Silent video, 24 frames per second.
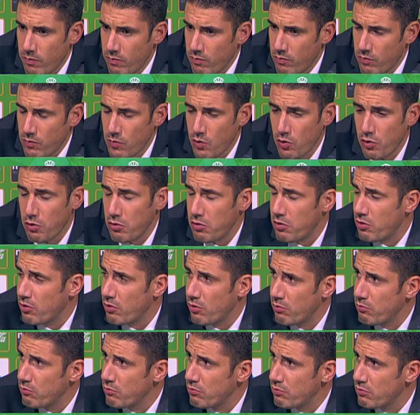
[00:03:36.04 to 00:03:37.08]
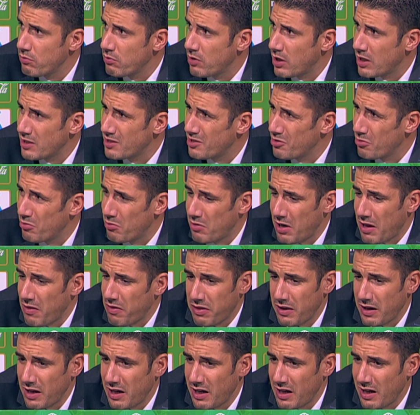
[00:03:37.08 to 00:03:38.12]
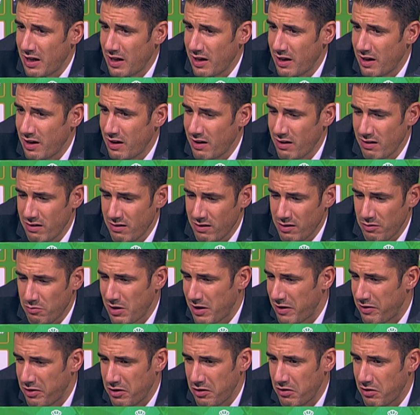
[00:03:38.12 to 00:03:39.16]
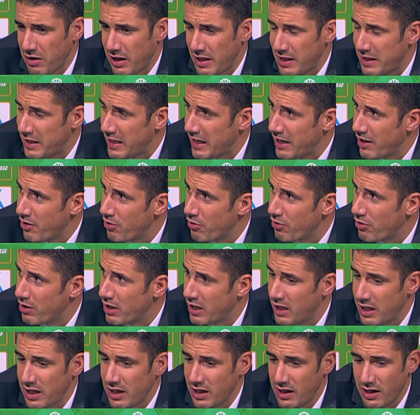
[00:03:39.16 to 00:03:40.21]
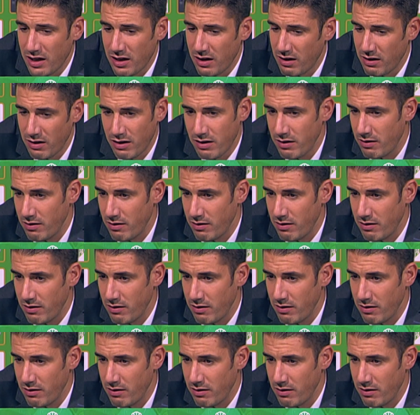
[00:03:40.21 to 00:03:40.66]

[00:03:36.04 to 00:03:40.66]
No, no, ha sido un lance de una acción anterior y,